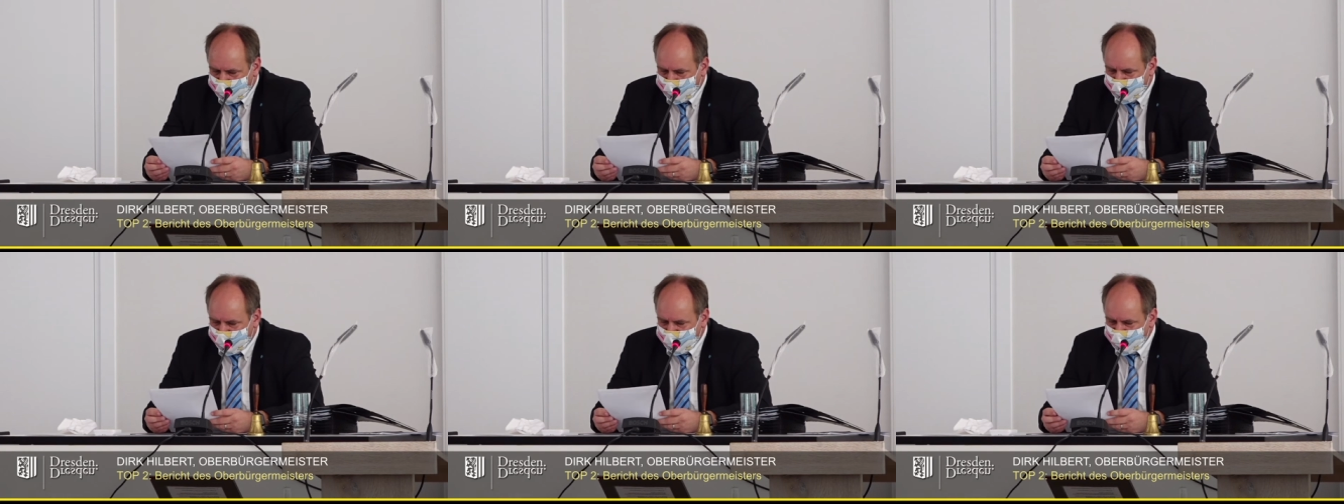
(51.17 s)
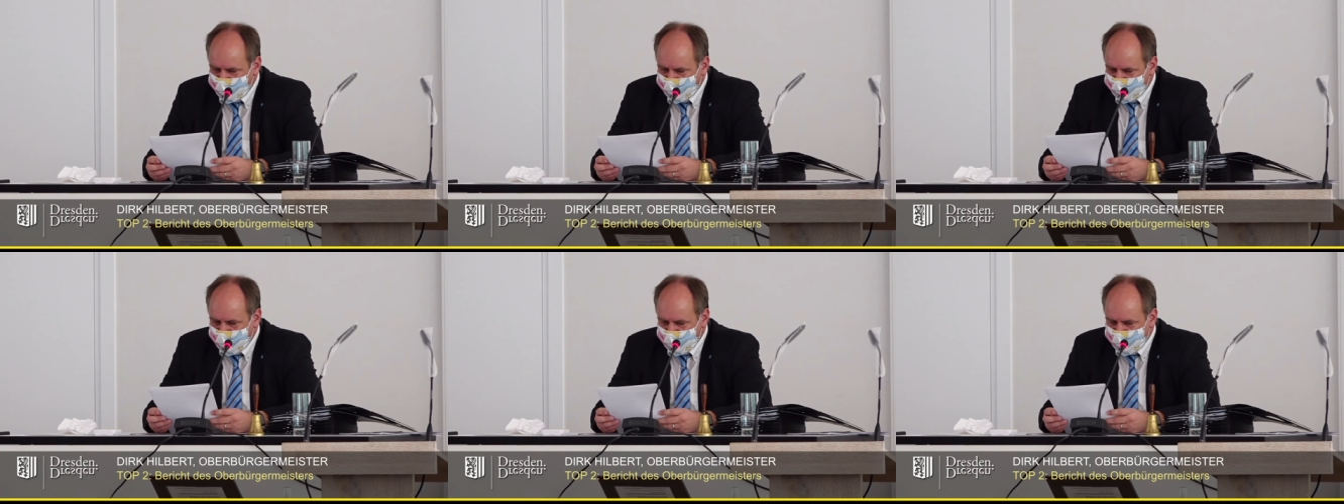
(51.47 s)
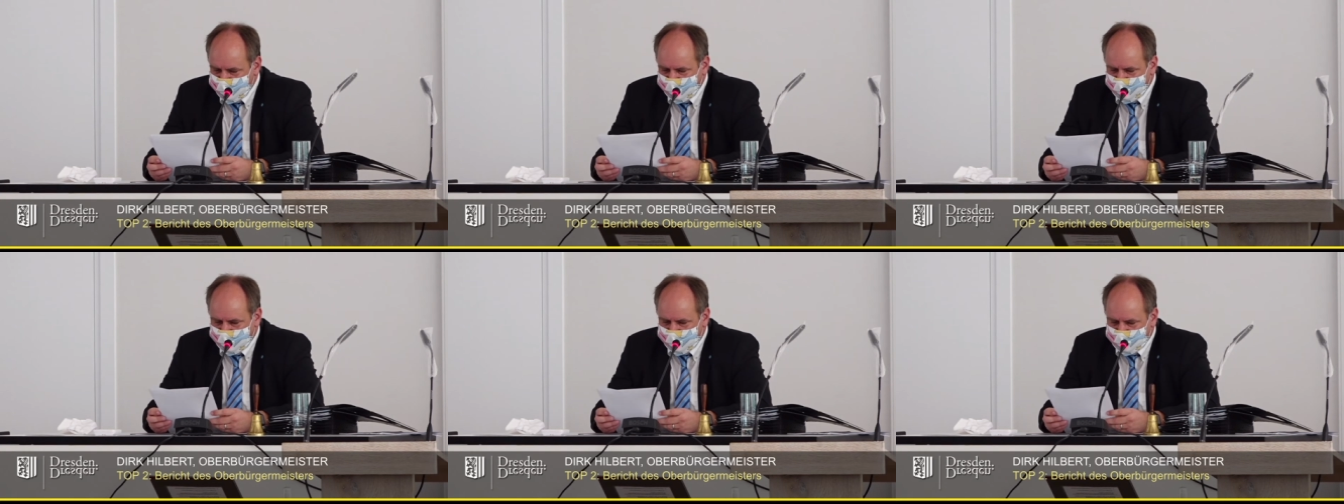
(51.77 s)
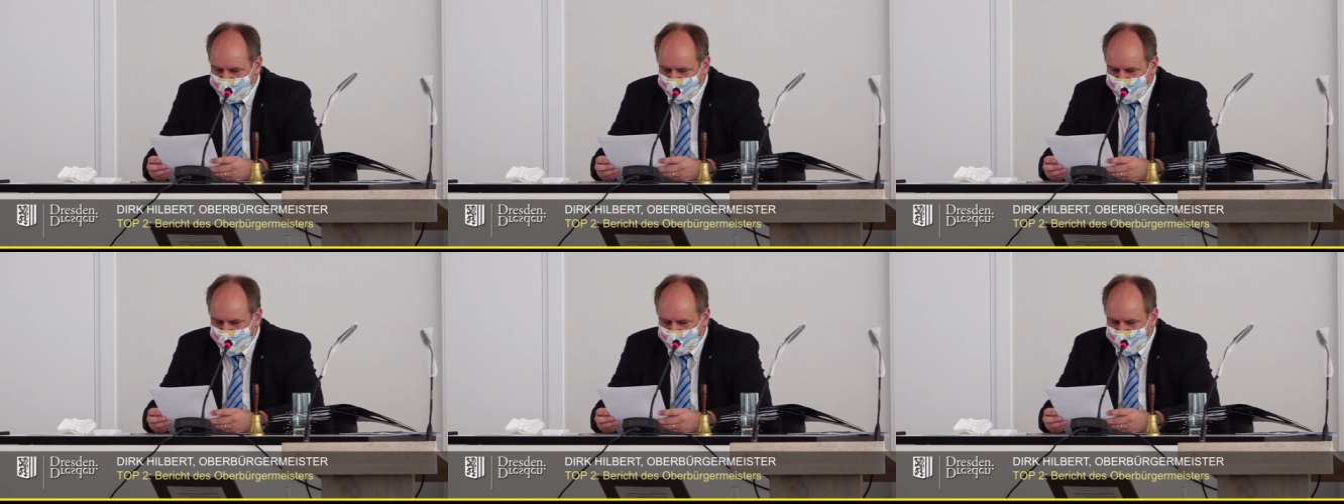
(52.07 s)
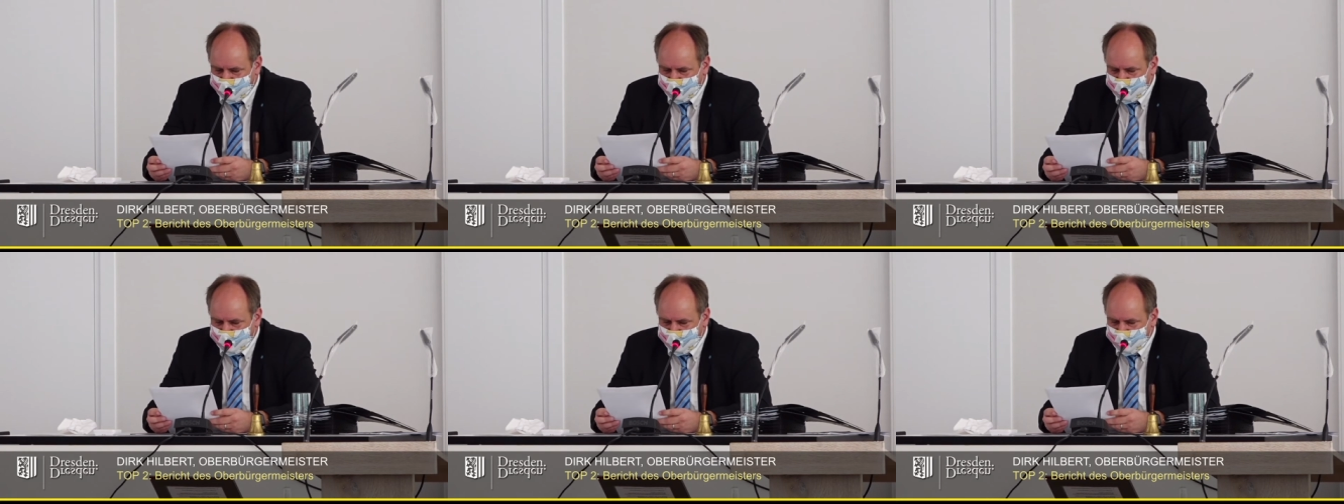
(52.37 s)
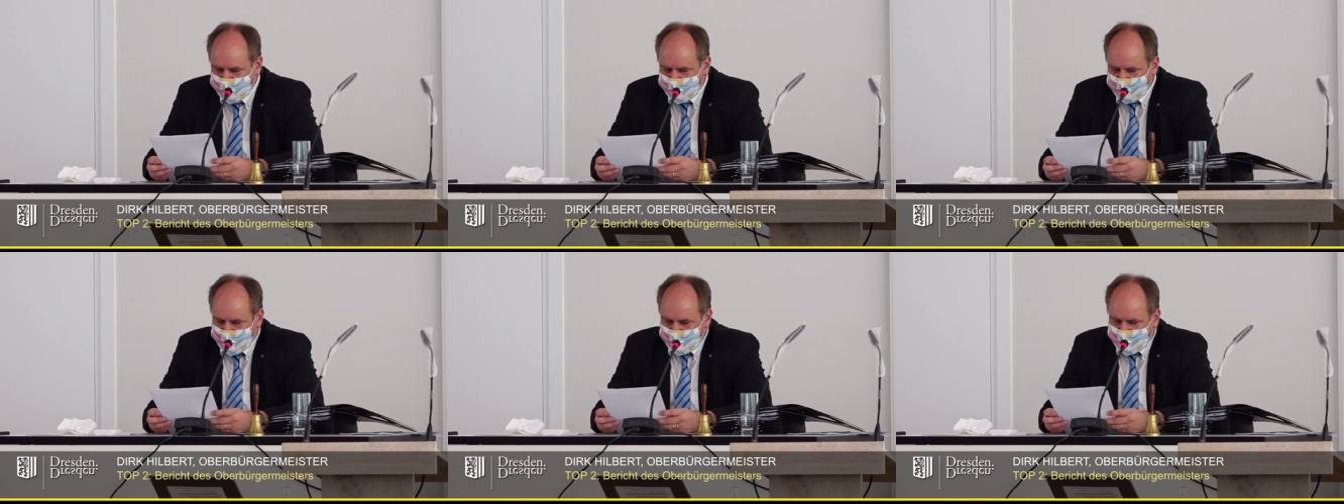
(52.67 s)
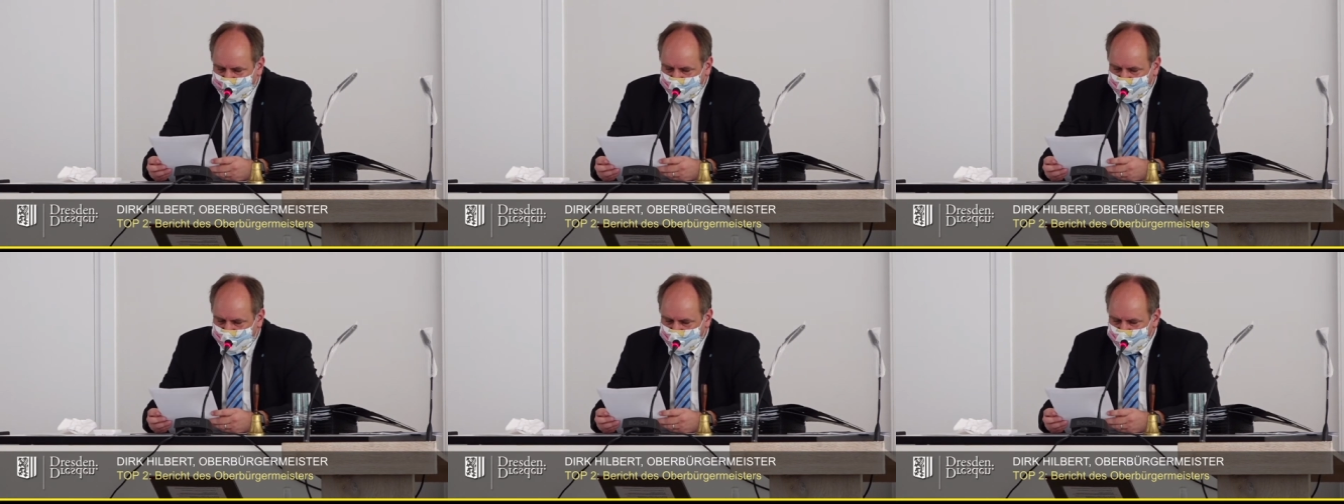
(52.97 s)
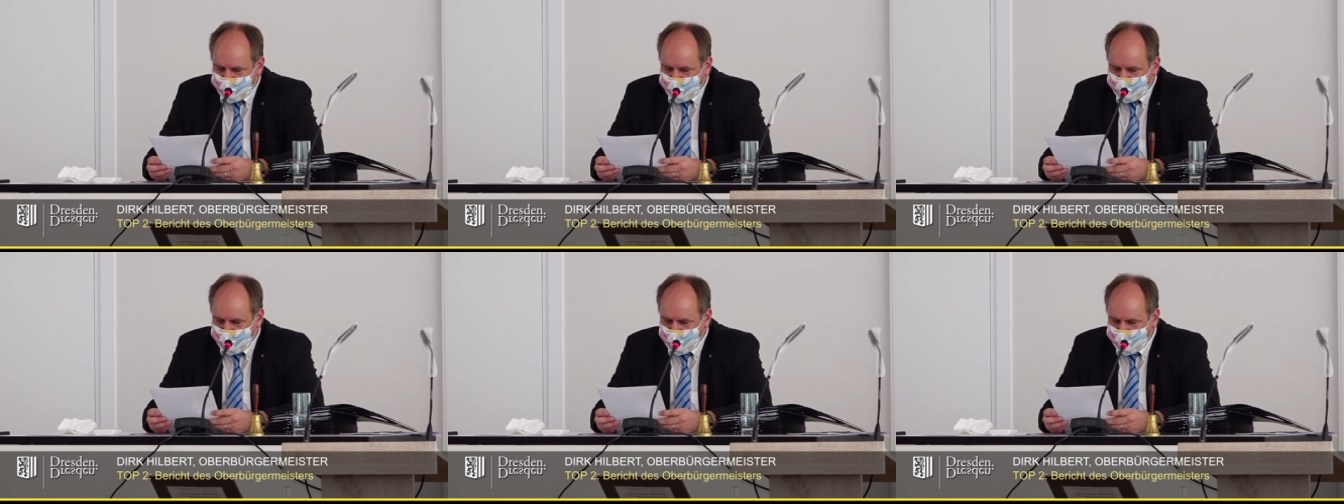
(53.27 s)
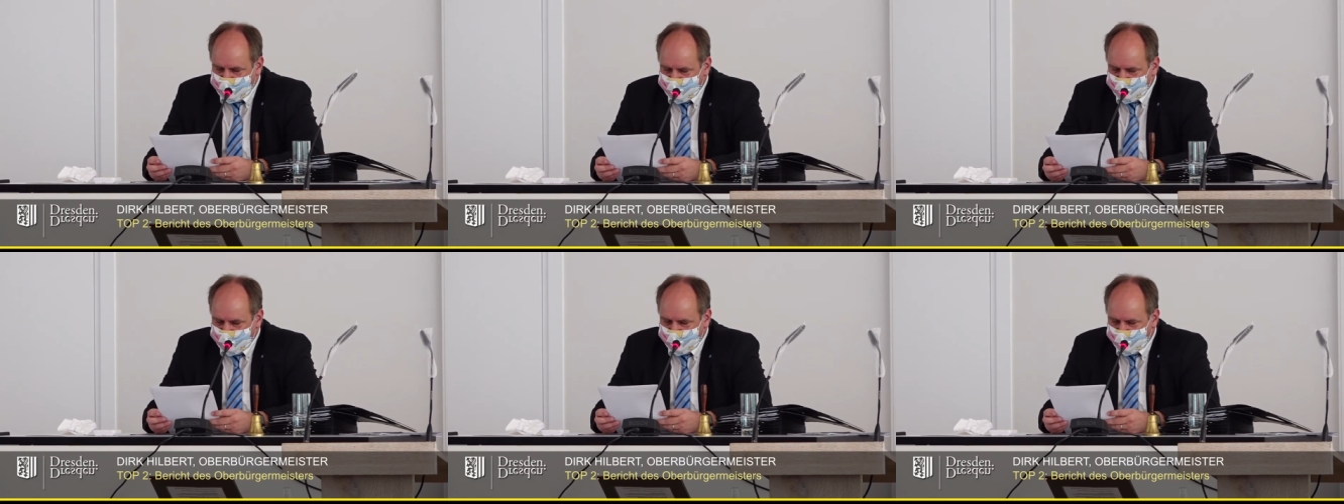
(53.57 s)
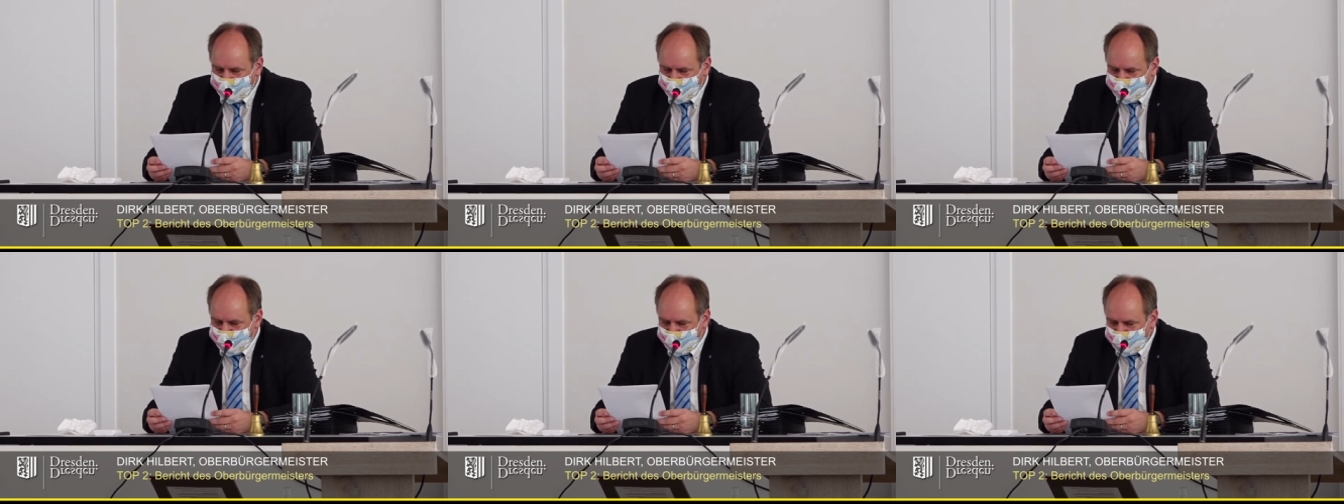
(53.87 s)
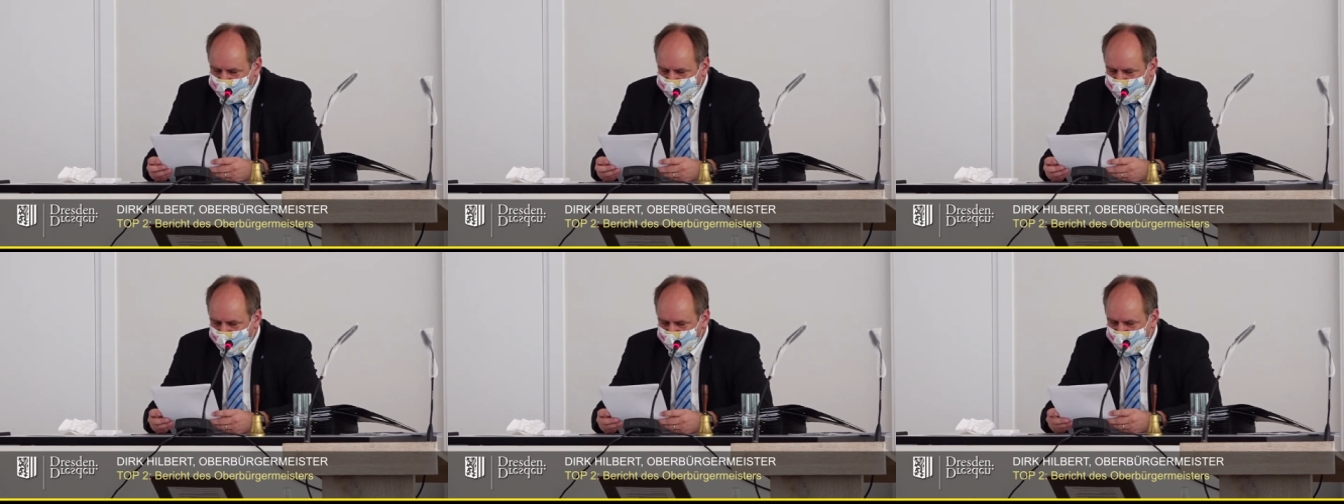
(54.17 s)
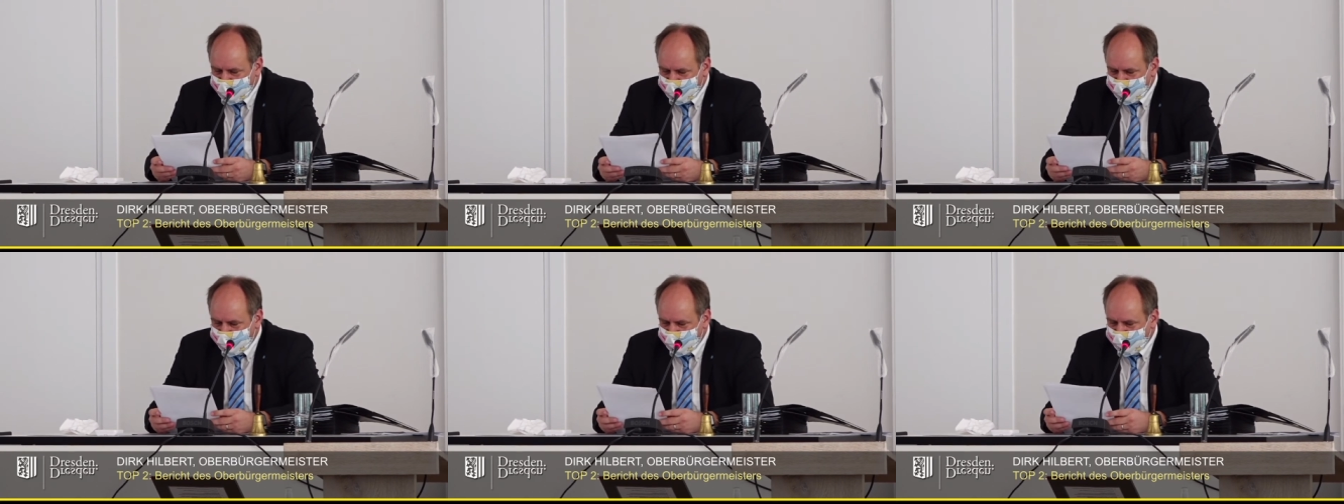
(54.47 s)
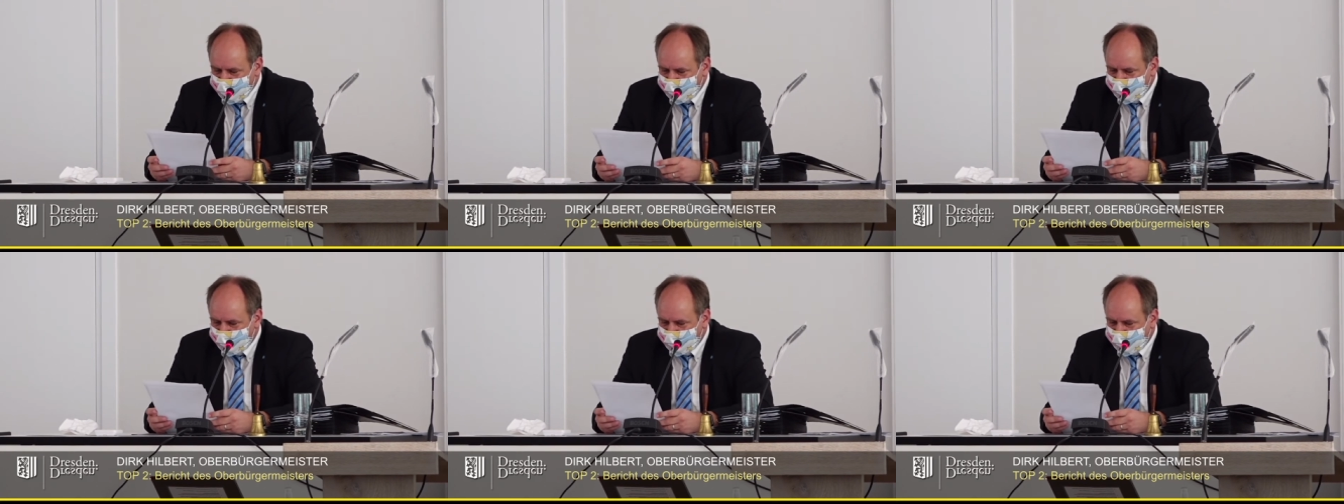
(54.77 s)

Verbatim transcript: Manche Menschen leiden stark an den geltenden Kontaktbeschränkungen.